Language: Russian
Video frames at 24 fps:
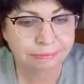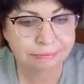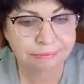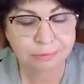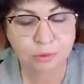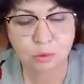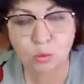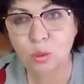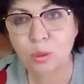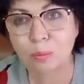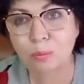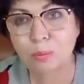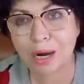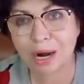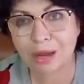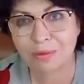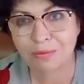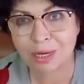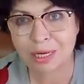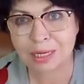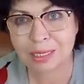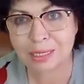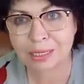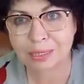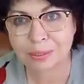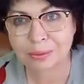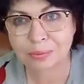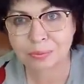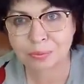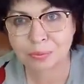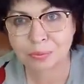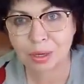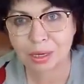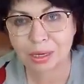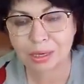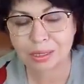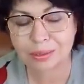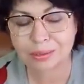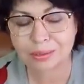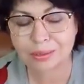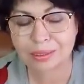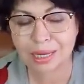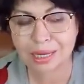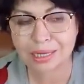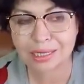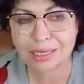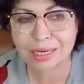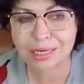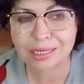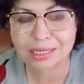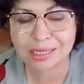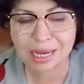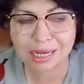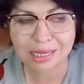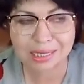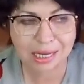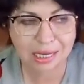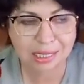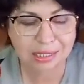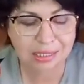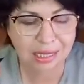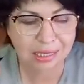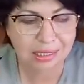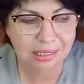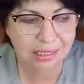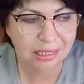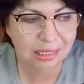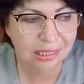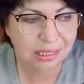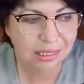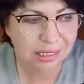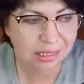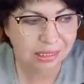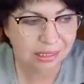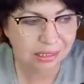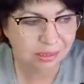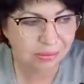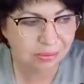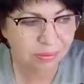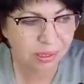ну, неправильно. А, так нельзя никогда делать.